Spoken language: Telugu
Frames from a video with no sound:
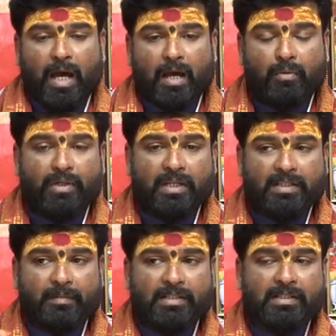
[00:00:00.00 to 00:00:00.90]
ఆరోగ్య
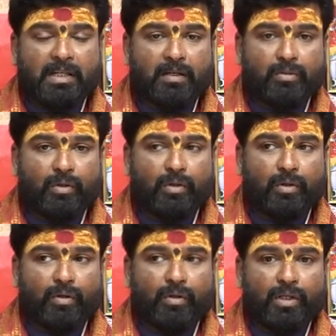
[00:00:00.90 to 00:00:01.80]
సమస్యలతో
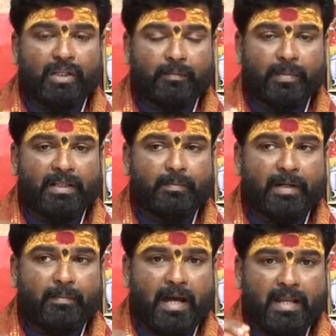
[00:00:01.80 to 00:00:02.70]
ఇబ్బంది
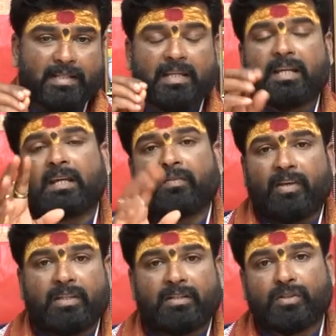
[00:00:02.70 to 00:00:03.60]
పడి మానసికంగా
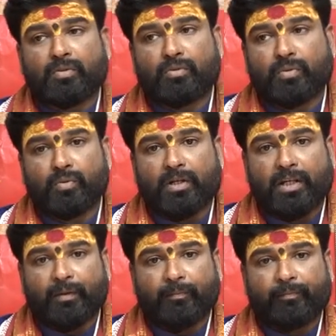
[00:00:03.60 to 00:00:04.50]
వేదన చెందుతూ
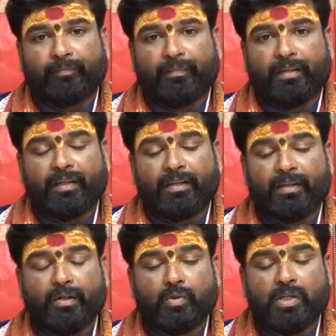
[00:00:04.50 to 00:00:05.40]
ఉంటారు
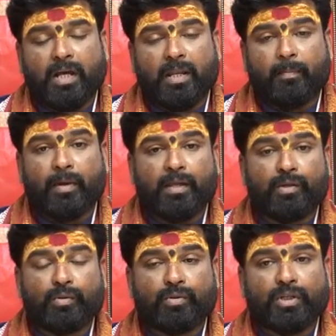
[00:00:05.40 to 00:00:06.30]
ఈ రోజా రేపా
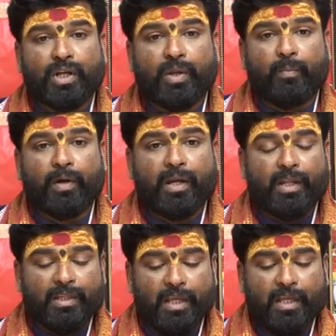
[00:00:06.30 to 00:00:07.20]
ఈ రోజా రేపా
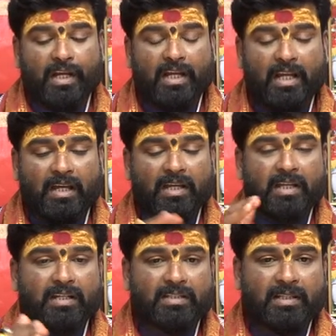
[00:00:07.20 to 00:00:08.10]
అనేది అట్లా
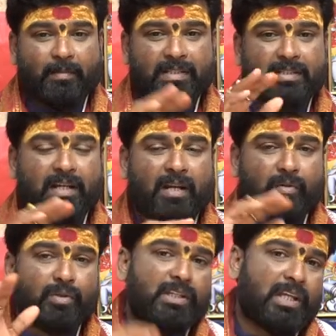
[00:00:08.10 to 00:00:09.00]
సంవత్సరాల
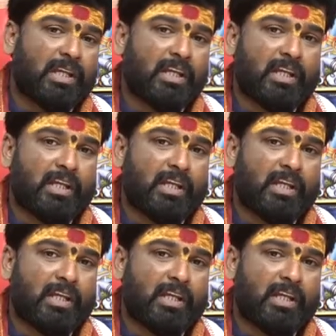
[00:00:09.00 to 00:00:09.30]
కొద్దీ